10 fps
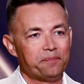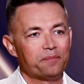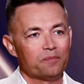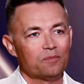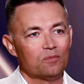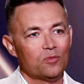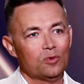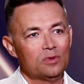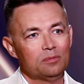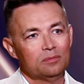От
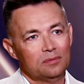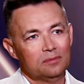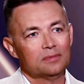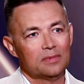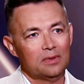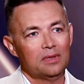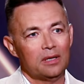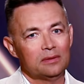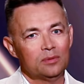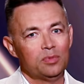реализации ну, это, задуманного.
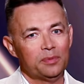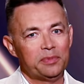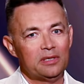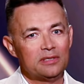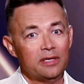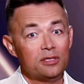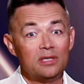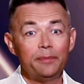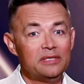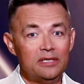Да, это было потрясающе.
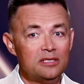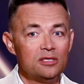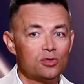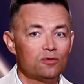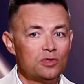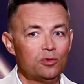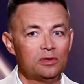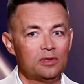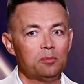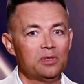Самое интересное, что все
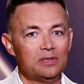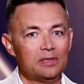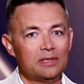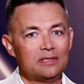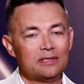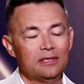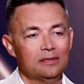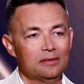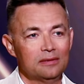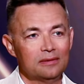это было на
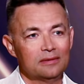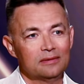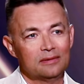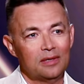сцене э,